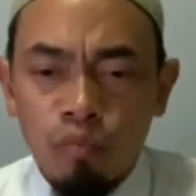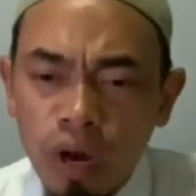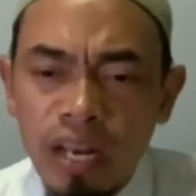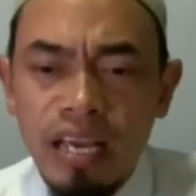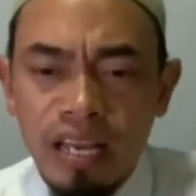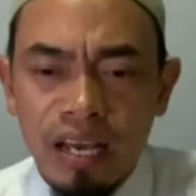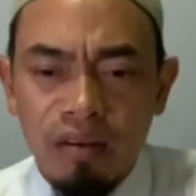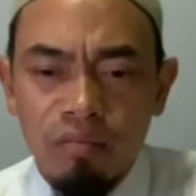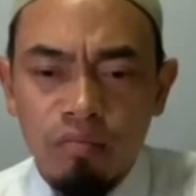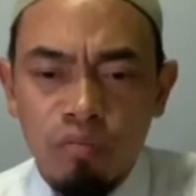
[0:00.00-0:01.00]
วันนี้เนี่ย
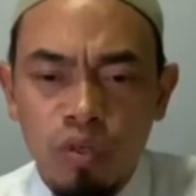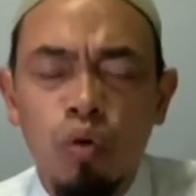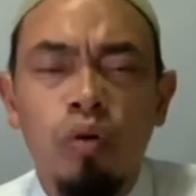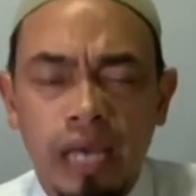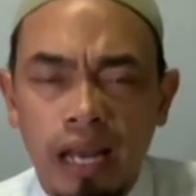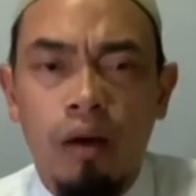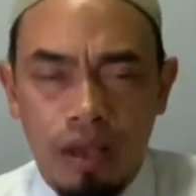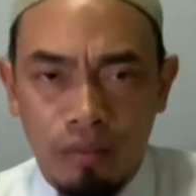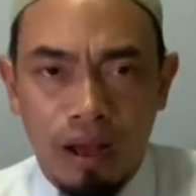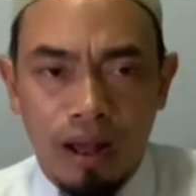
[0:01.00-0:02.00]
อยู่แค่เรา
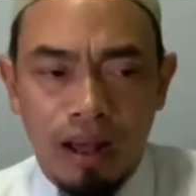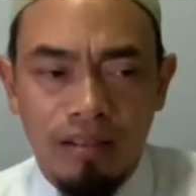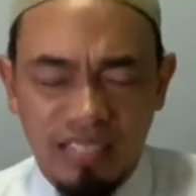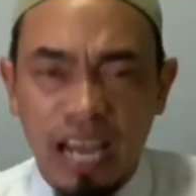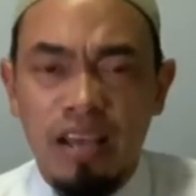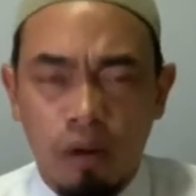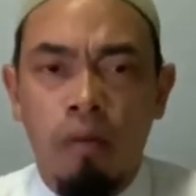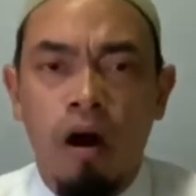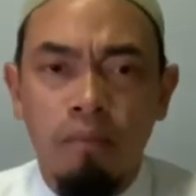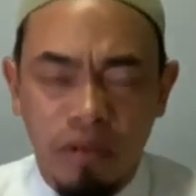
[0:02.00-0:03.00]
เองว่าใจเรา
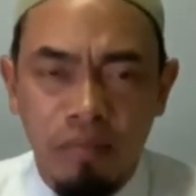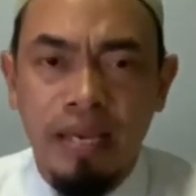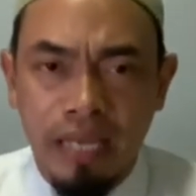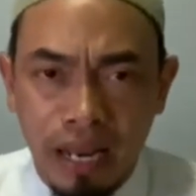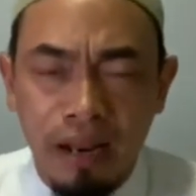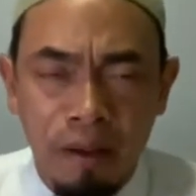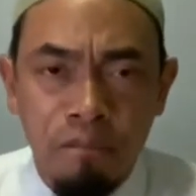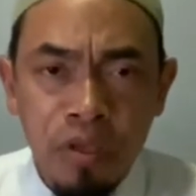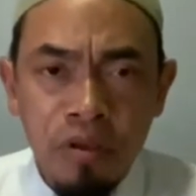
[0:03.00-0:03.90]
พร้อมหรือไม่แค่นั้นเอง